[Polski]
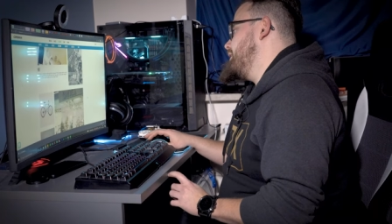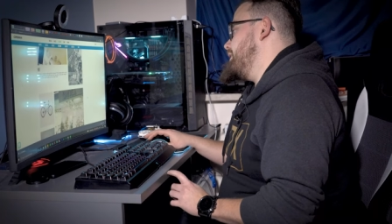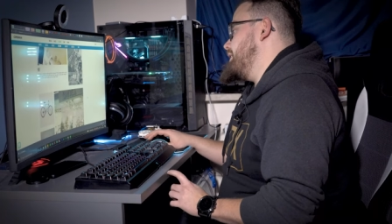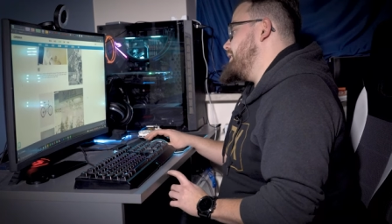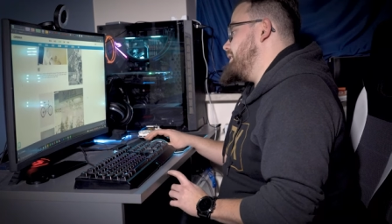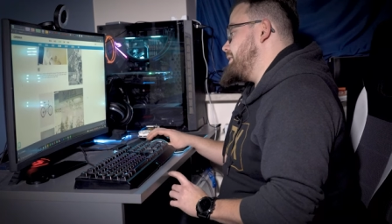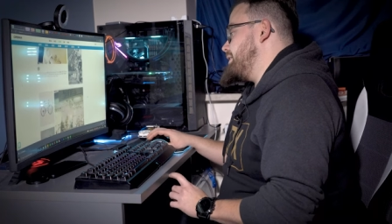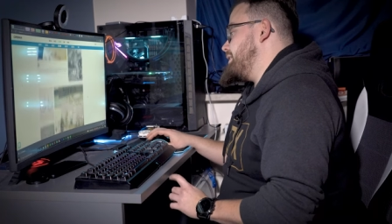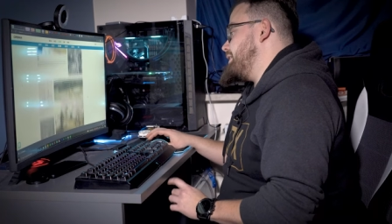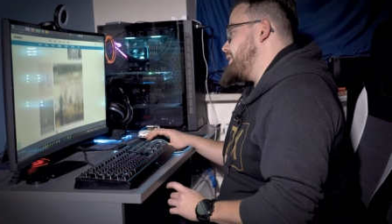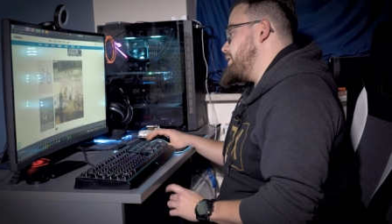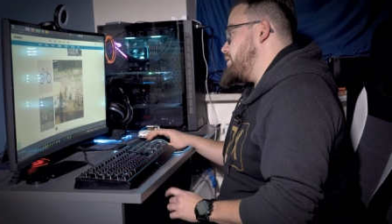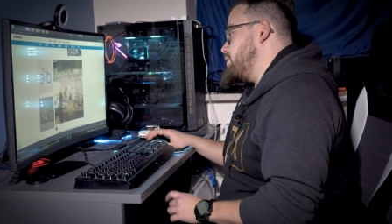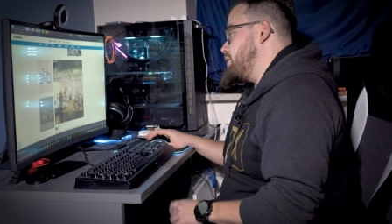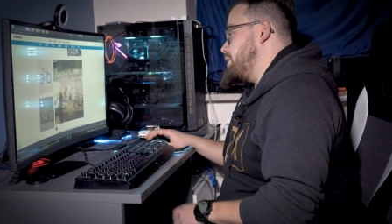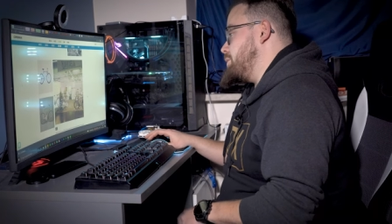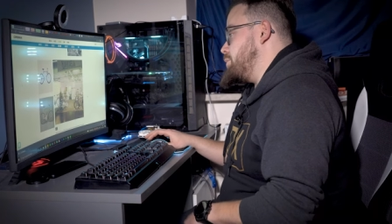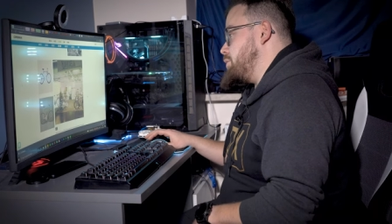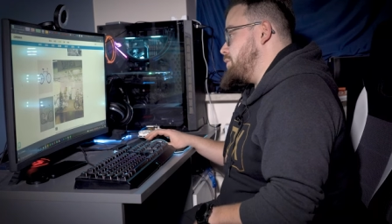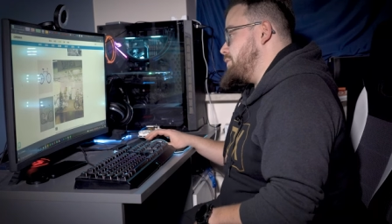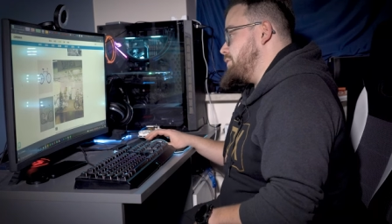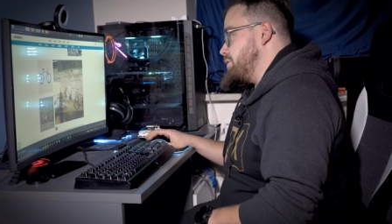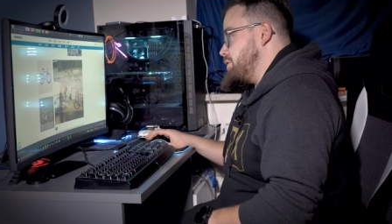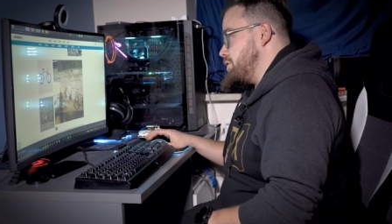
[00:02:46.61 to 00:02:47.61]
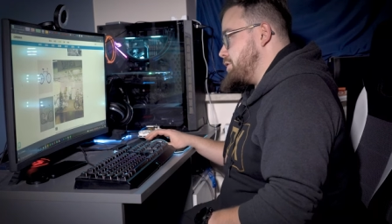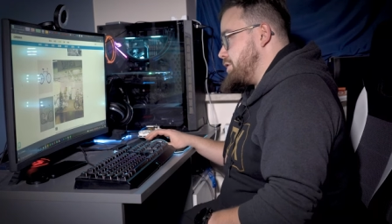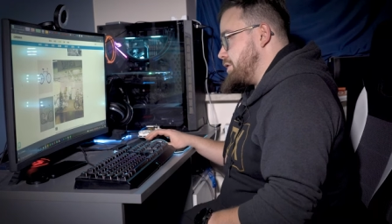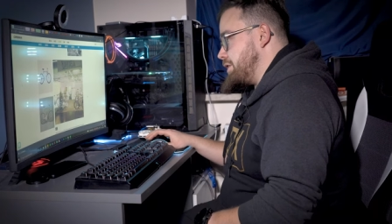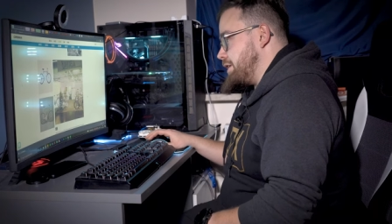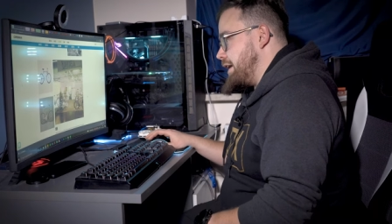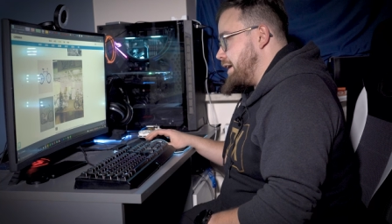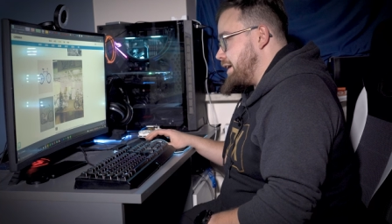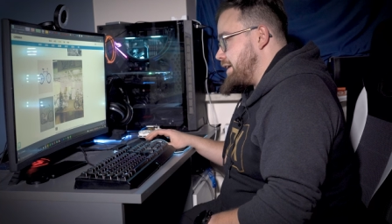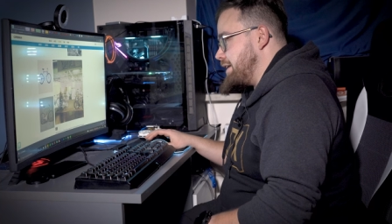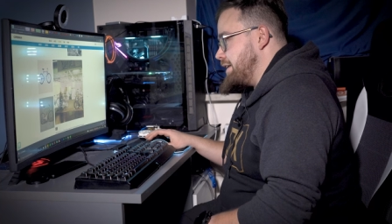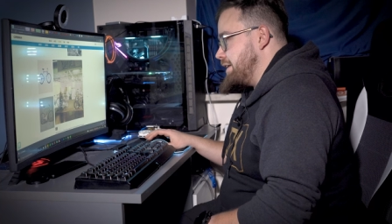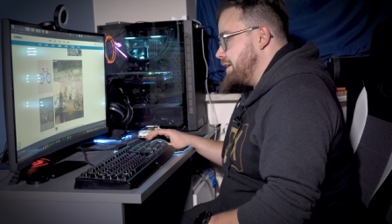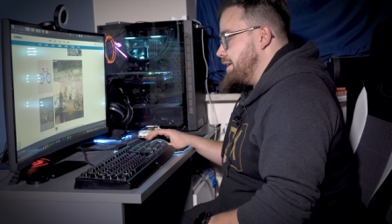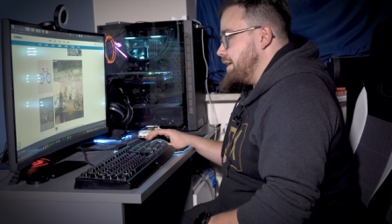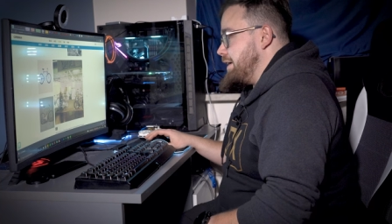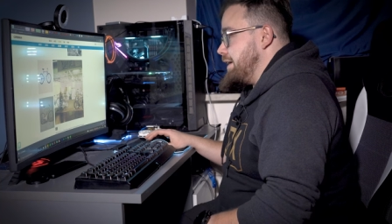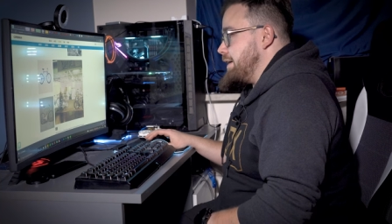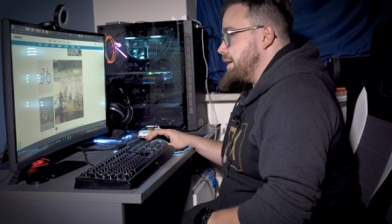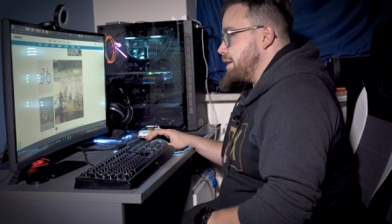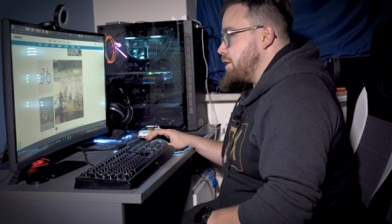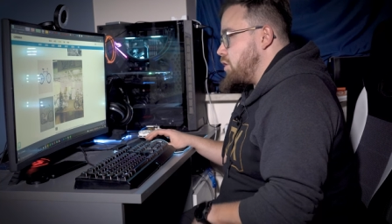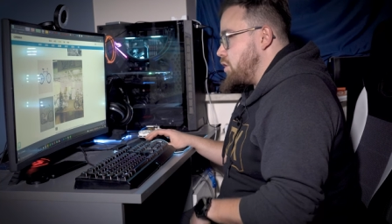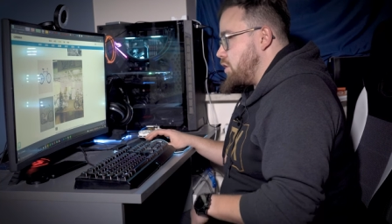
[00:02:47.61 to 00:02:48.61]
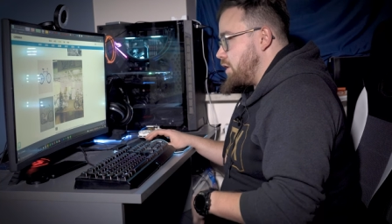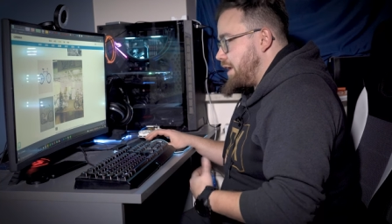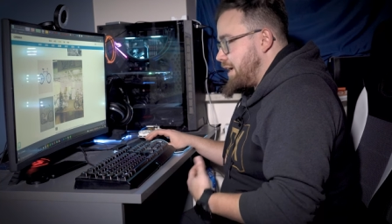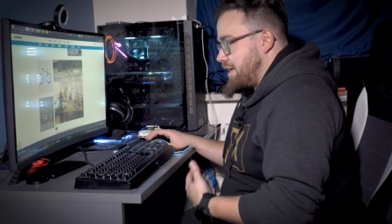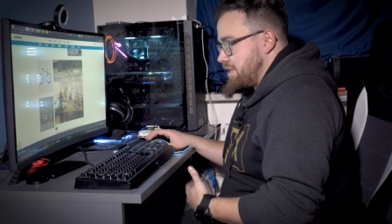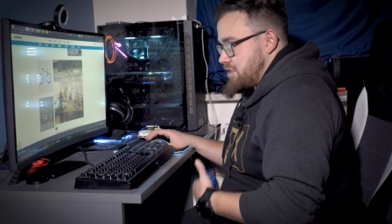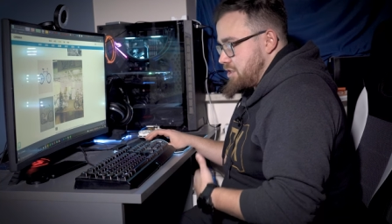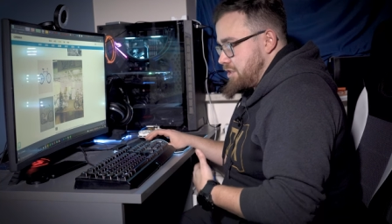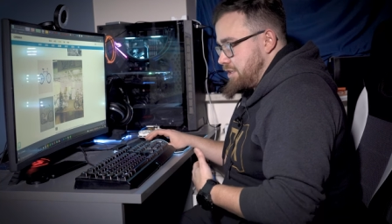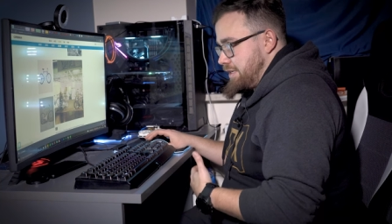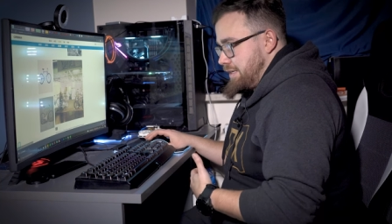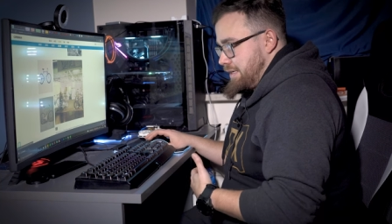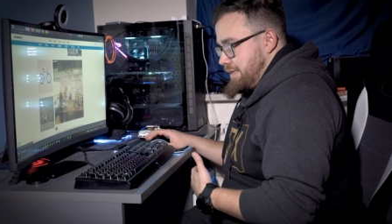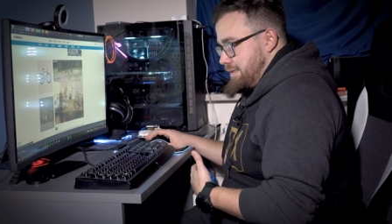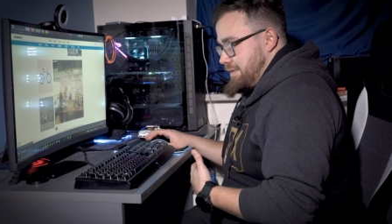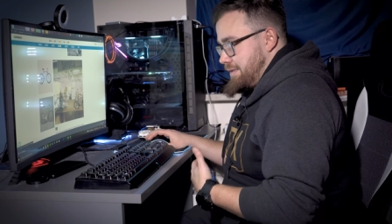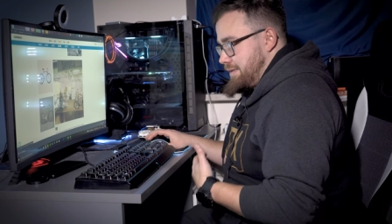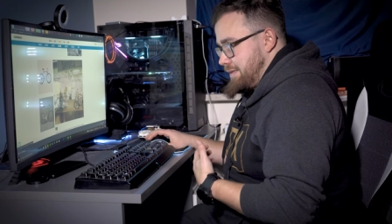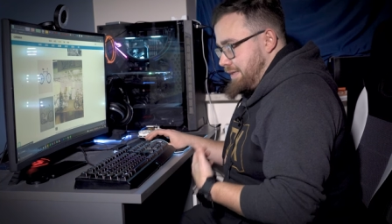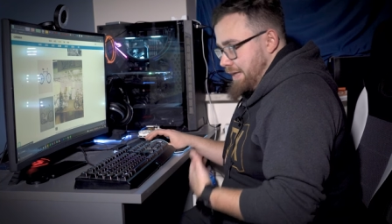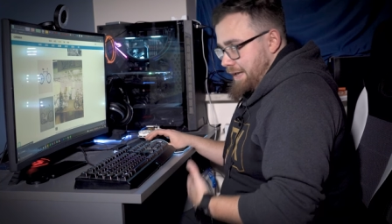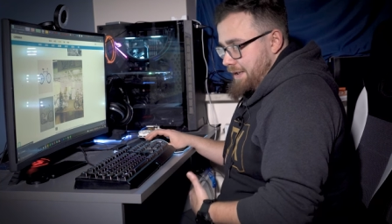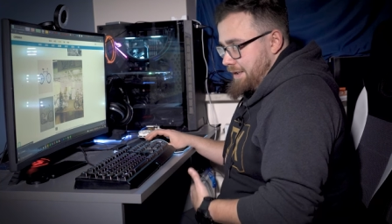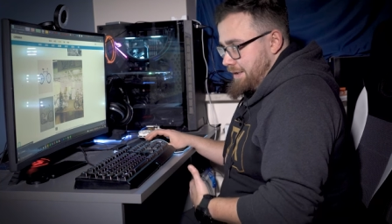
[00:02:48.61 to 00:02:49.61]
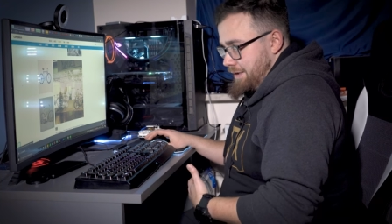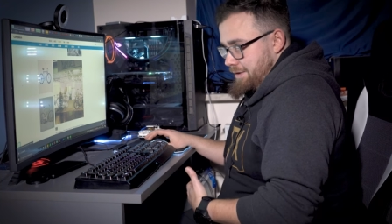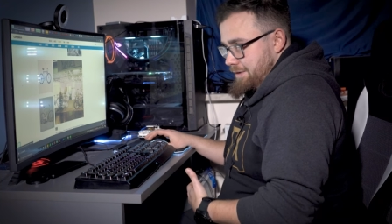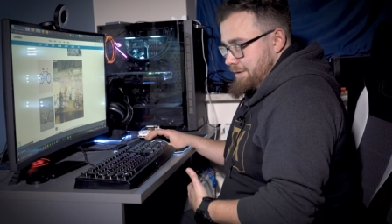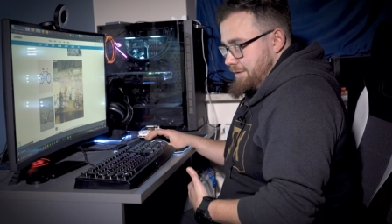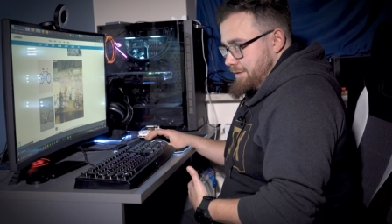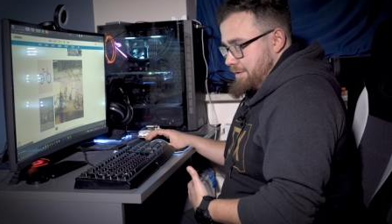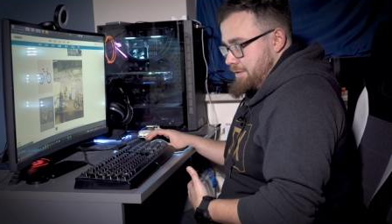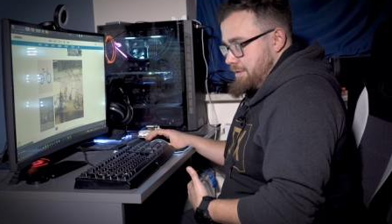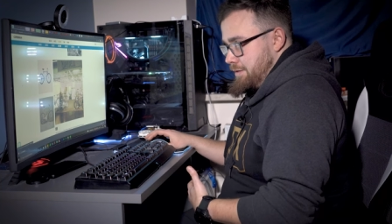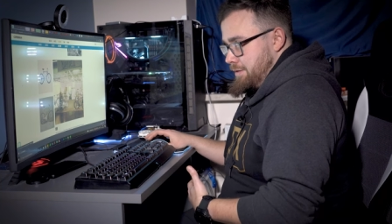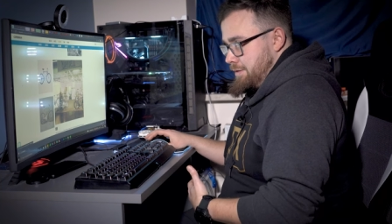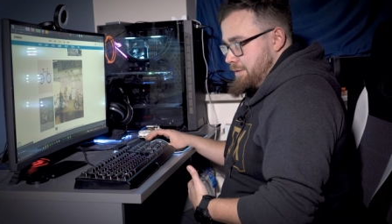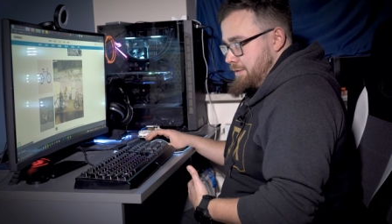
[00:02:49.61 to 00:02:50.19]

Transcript: e, tego typu wyścigach e, kolarze tej